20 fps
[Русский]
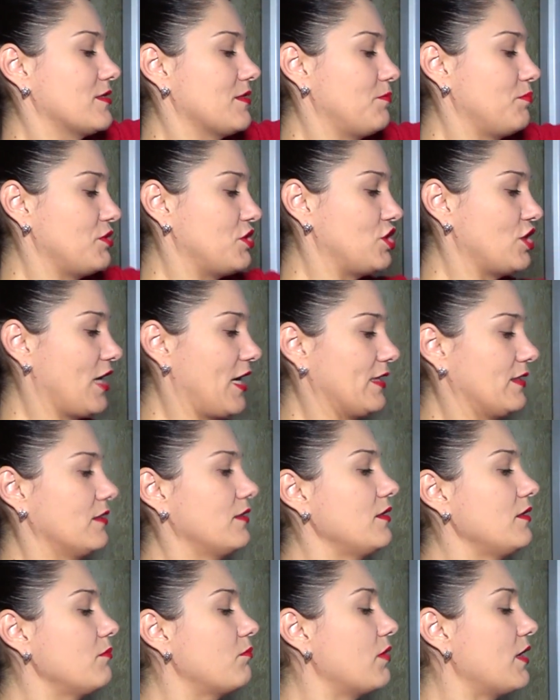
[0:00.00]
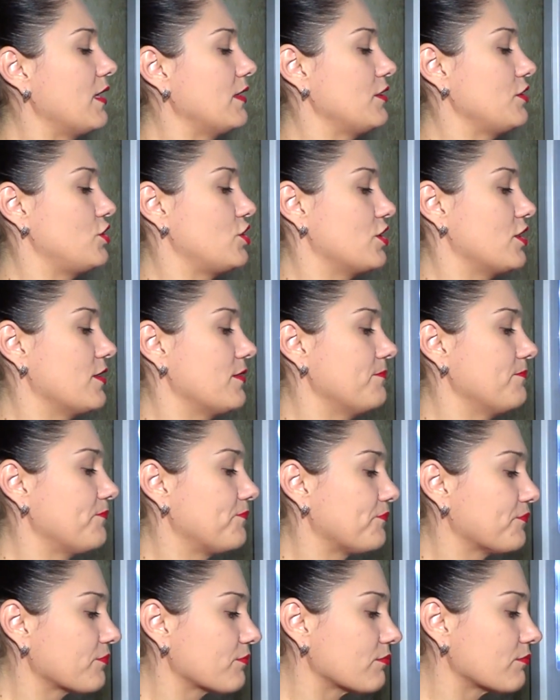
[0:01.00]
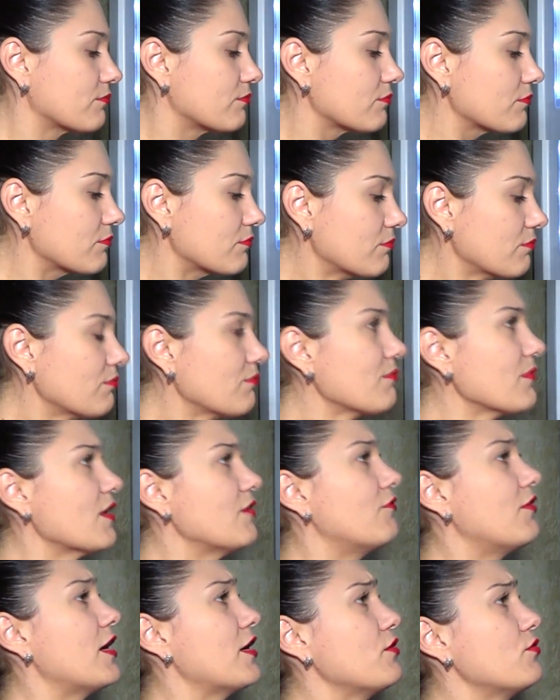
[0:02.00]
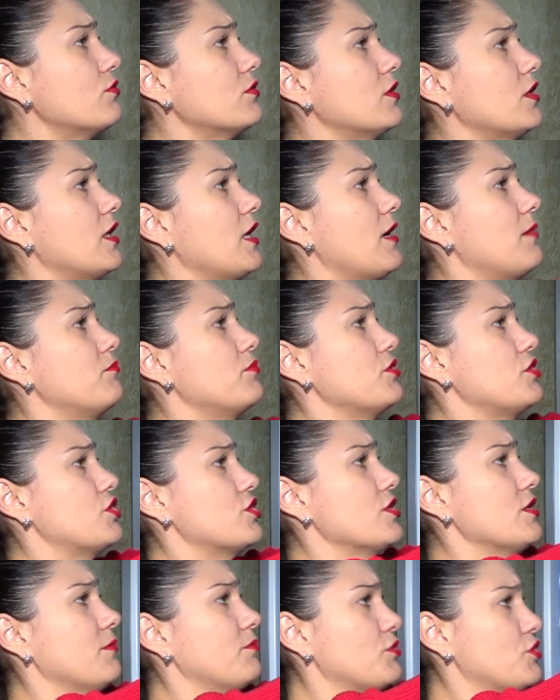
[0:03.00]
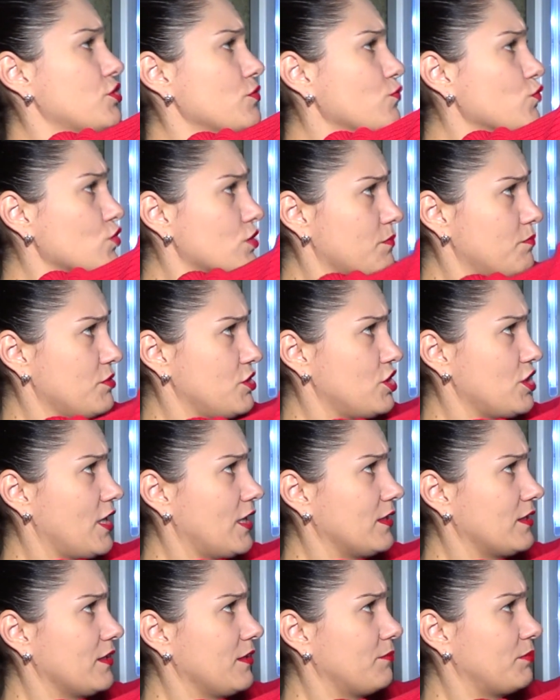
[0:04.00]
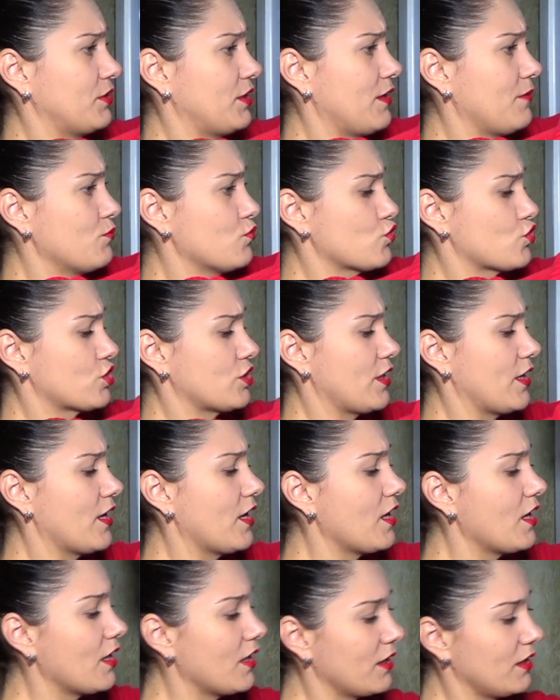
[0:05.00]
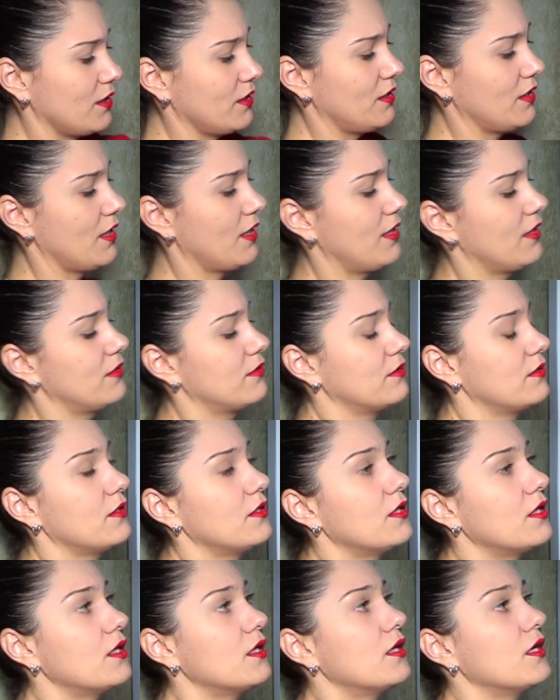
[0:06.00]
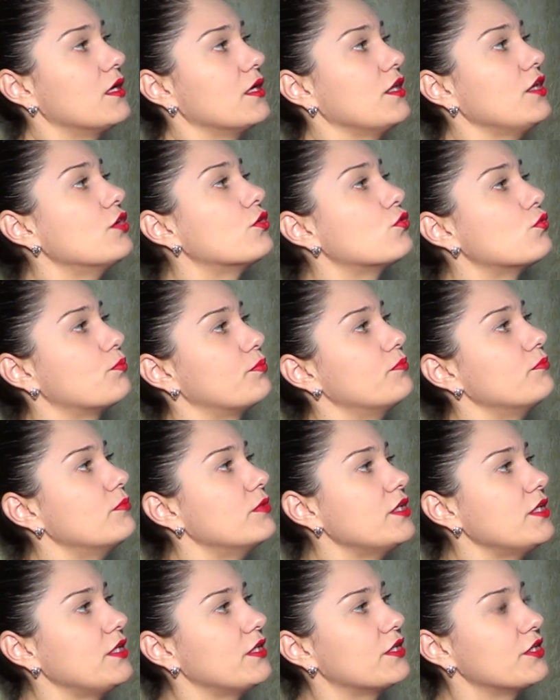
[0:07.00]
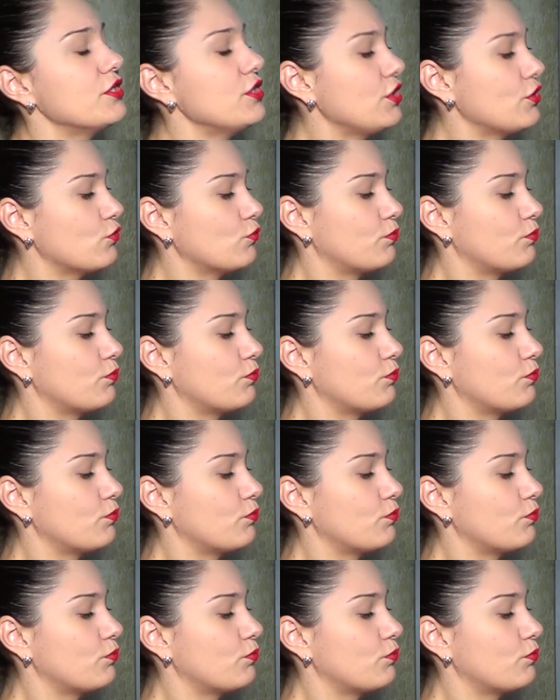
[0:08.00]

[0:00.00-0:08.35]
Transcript: запечатанные баночки, вареные обычные. Почему запечатанные? Потому что я их, мы их не